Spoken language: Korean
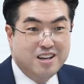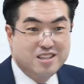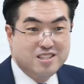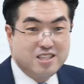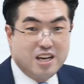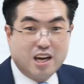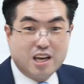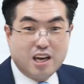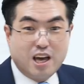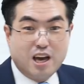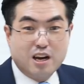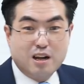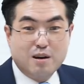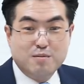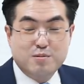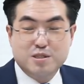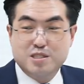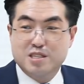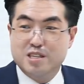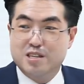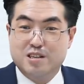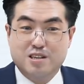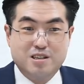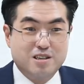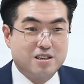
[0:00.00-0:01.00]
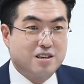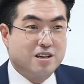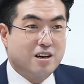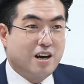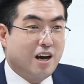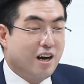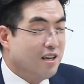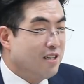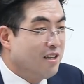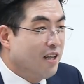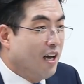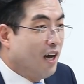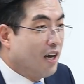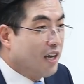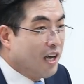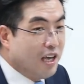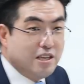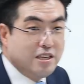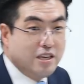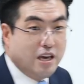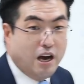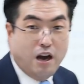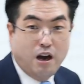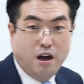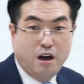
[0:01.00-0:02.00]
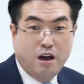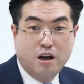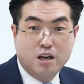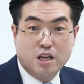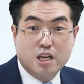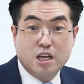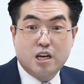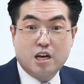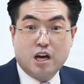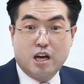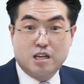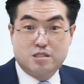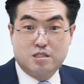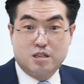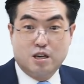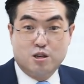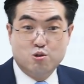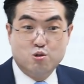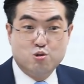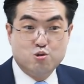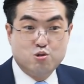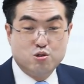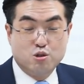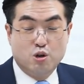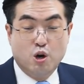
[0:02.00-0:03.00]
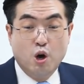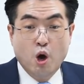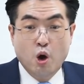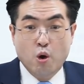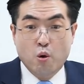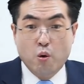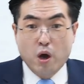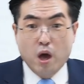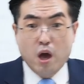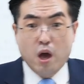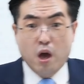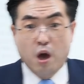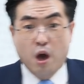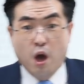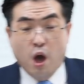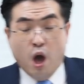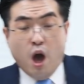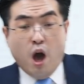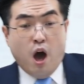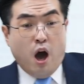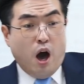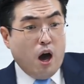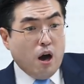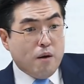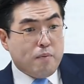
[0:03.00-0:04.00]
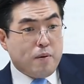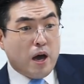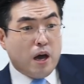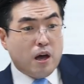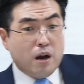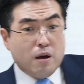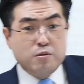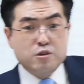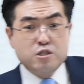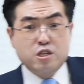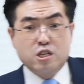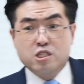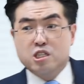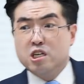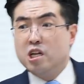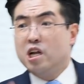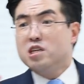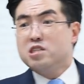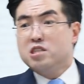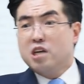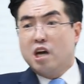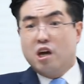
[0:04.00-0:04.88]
자기 할아버지를 그거 하는데 하겠냐? 이 가짜 뉴스. 왜 아베 할아버지는 지난